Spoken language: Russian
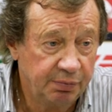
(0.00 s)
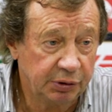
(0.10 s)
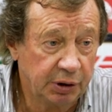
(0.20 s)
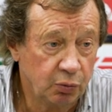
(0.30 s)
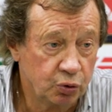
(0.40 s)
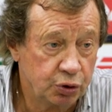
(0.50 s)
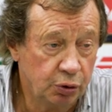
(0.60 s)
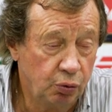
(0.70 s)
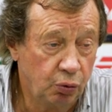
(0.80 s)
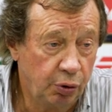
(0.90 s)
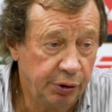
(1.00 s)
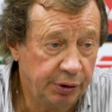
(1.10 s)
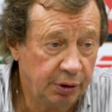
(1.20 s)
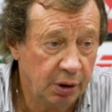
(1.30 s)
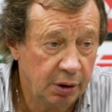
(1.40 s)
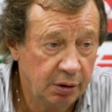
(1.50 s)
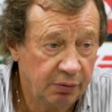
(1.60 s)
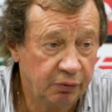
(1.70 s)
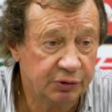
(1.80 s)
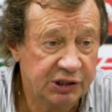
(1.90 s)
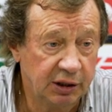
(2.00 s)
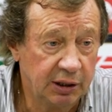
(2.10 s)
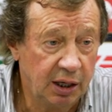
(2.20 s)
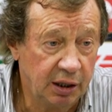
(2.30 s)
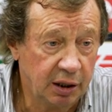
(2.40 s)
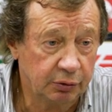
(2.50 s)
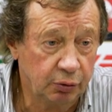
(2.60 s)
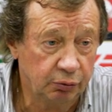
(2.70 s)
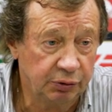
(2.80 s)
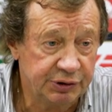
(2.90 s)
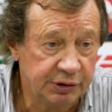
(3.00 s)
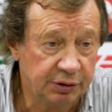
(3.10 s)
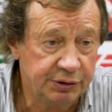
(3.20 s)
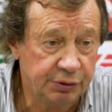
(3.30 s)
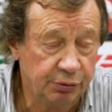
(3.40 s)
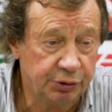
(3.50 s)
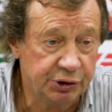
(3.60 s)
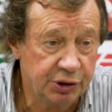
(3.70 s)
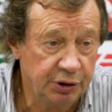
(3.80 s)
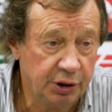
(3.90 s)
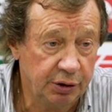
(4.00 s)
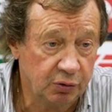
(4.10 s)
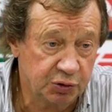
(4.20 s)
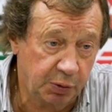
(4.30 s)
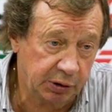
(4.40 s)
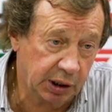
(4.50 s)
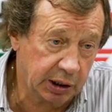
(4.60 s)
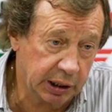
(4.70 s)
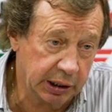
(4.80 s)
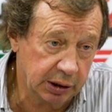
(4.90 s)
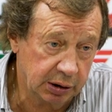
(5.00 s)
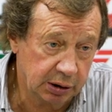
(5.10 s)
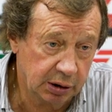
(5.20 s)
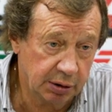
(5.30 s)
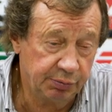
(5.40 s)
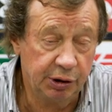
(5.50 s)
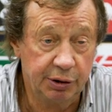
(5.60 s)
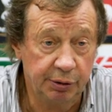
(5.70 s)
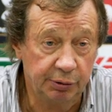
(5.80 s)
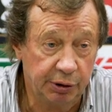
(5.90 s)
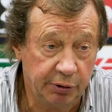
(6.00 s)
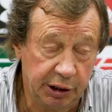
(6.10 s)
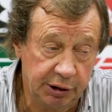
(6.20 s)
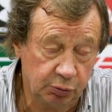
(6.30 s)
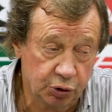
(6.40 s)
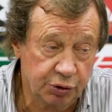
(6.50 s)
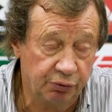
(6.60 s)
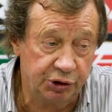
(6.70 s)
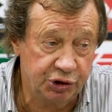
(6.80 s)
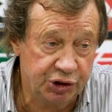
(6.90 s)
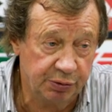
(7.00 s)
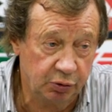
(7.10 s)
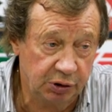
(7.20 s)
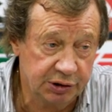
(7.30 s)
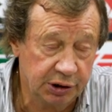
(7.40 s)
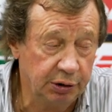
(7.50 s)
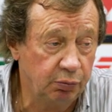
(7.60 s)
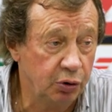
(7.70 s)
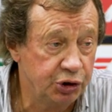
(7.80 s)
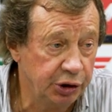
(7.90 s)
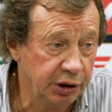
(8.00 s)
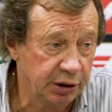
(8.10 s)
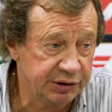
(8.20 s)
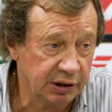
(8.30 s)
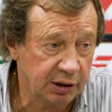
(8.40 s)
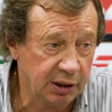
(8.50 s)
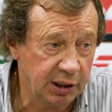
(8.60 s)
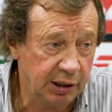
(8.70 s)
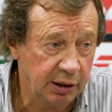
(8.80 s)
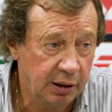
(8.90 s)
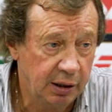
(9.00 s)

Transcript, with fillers: потому что уровень функциональной готовности на сегодняшний день у «Спартака», объективно говоря, немножко выше, чем у нас. Они больше игр сыграли.